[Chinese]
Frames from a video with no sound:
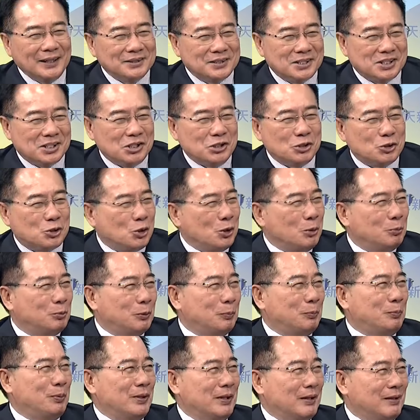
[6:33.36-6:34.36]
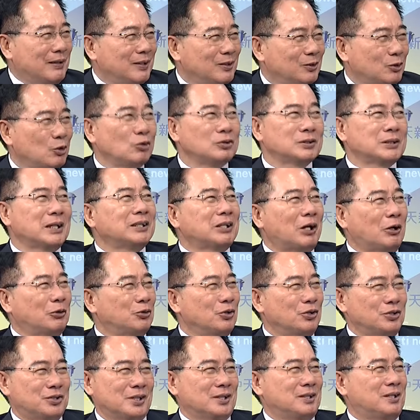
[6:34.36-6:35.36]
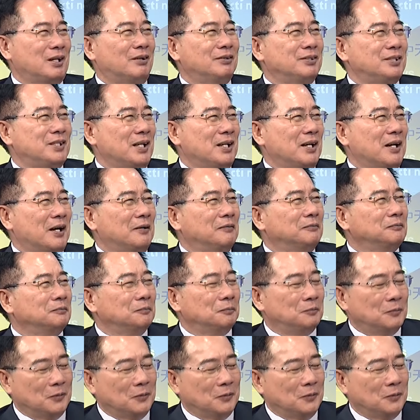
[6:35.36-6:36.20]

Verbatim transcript: 崎岖不平，东山岛都有这个条件嗯